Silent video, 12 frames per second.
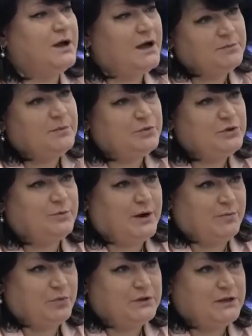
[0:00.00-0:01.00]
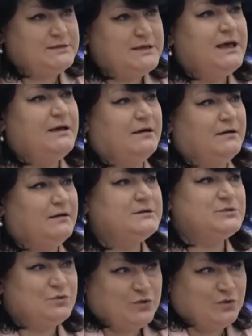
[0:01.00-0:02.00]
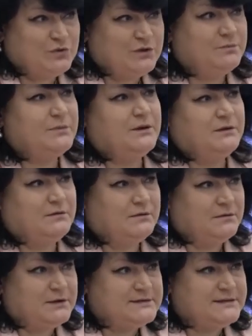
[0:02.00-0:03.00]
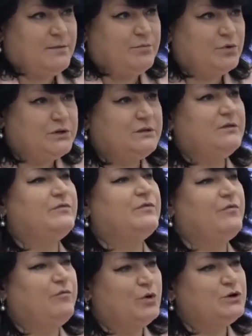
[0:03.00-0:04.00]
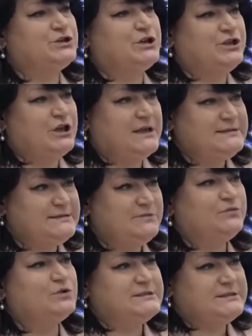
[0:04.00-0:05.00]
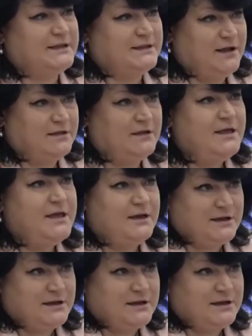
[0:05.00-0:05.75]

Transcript: как мы будем работать с учетом разработанного в большей части функционала